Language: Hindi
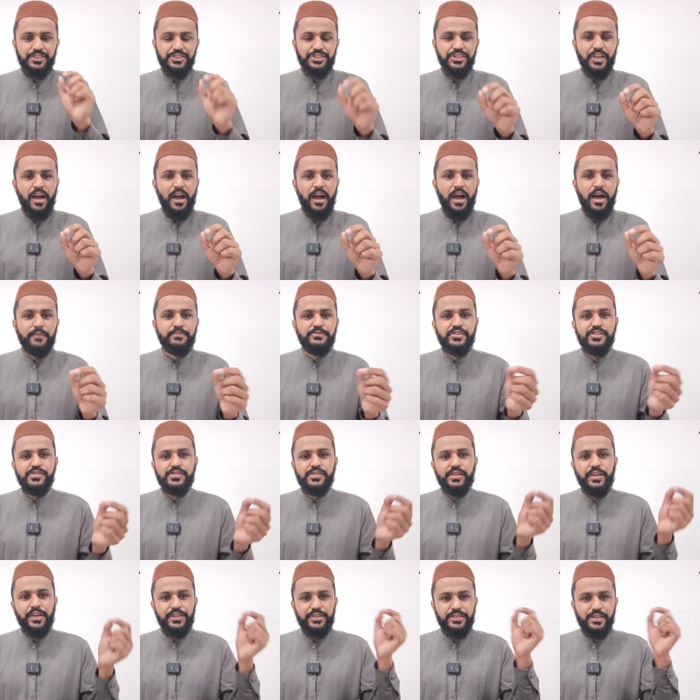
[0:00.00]
या आप
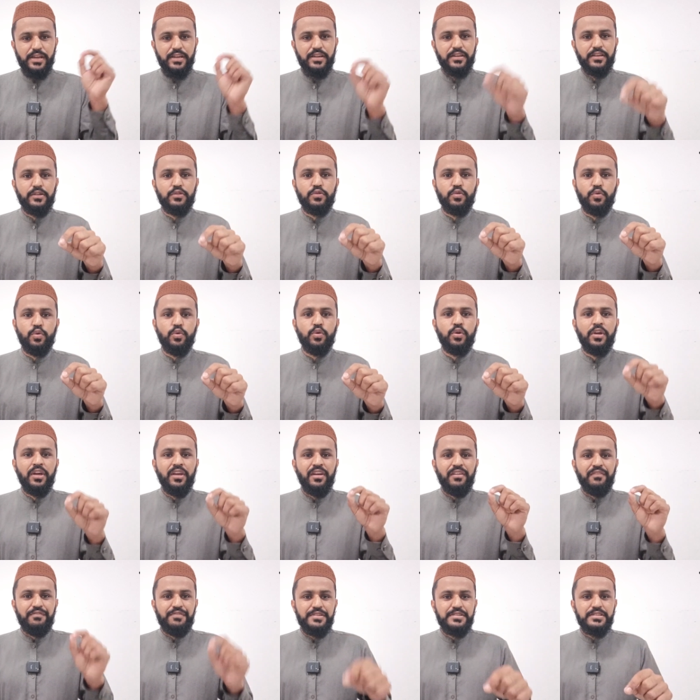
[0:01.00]
जिस एजेंट के थ्रू
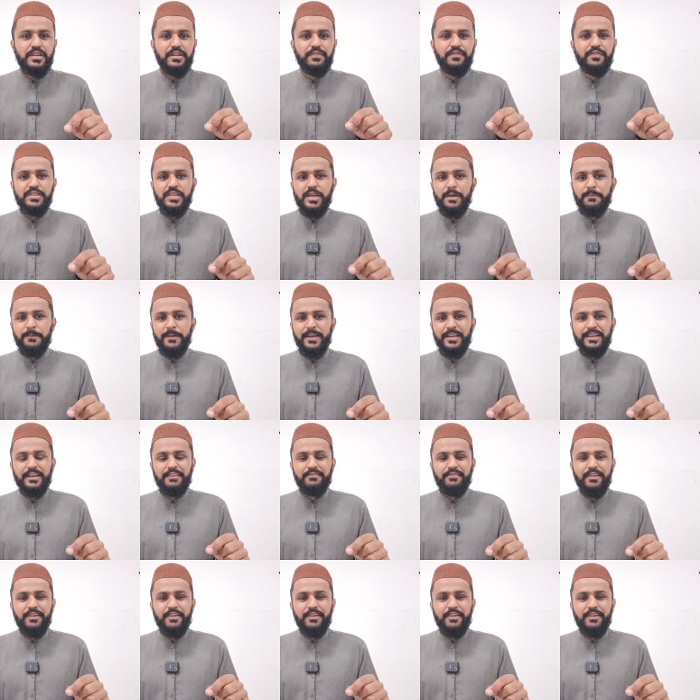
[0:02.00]
विजिट वीजा अप्लाई